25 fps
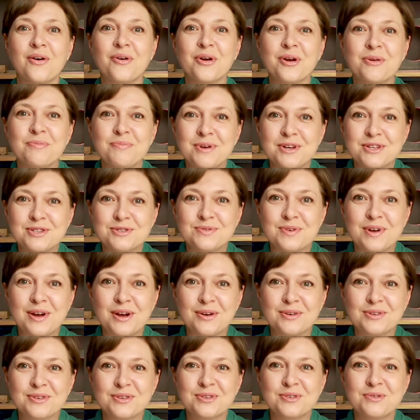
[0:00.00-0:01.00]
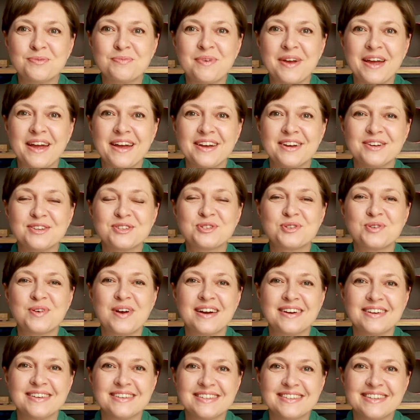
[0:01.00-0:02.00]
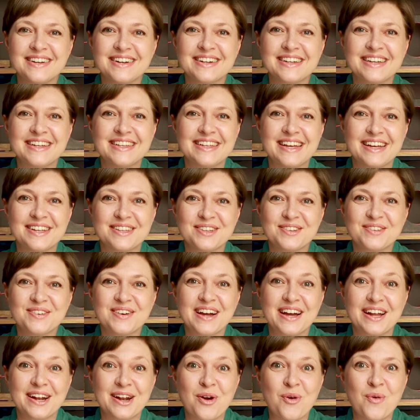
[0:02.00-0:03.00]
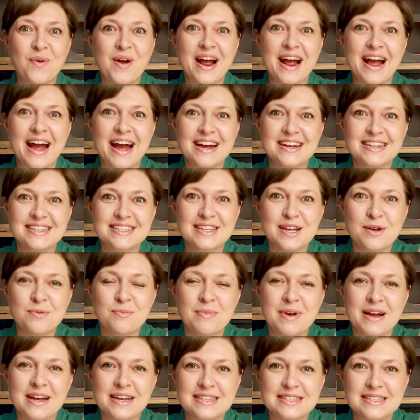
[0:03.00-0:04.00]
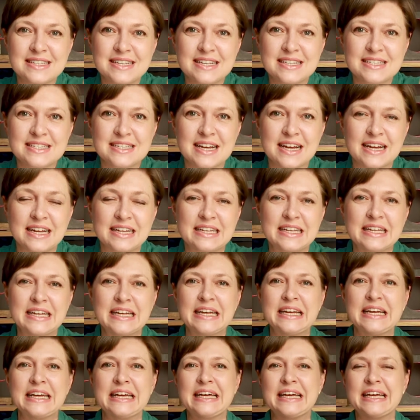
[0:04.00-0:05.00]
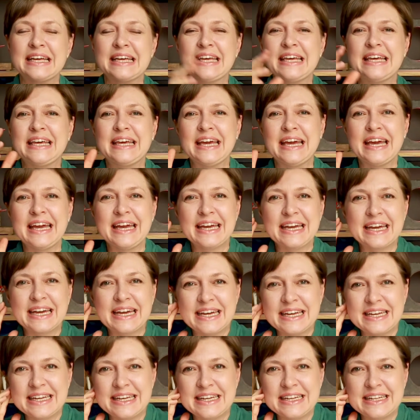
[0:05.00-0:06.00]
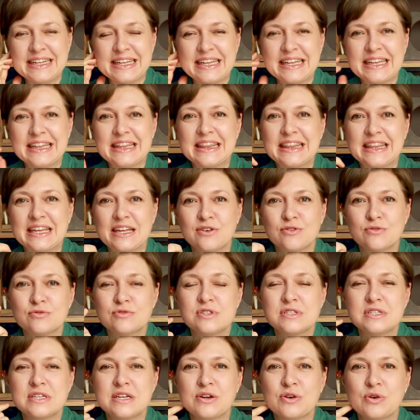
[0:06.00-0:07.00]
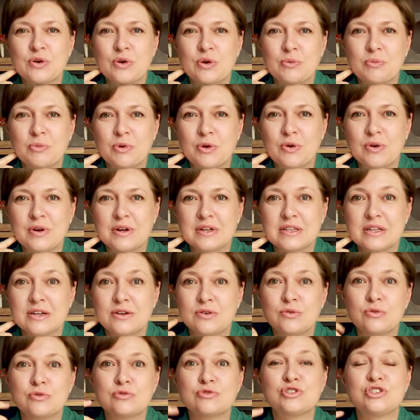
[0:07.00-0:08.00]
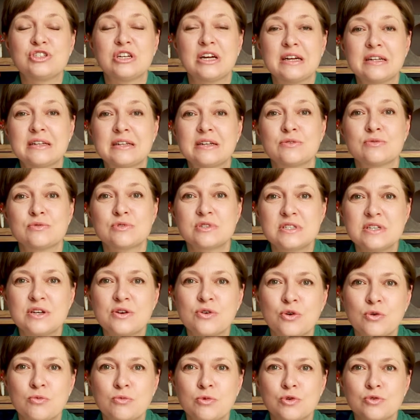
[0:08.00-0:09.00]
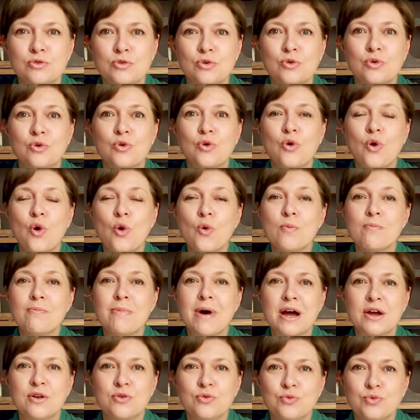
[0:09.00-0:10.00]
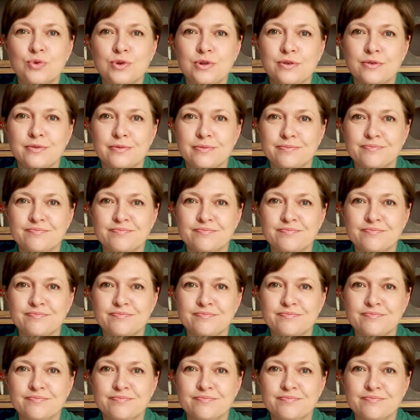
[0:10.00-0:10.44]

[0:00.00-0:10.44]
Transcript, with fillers: Oi, pessoal, tudo bem? Eu sou a Ana, arquiteta do canal Casa Mais Design. Quem aí não se incomoda ou já não se incomodou com barulho?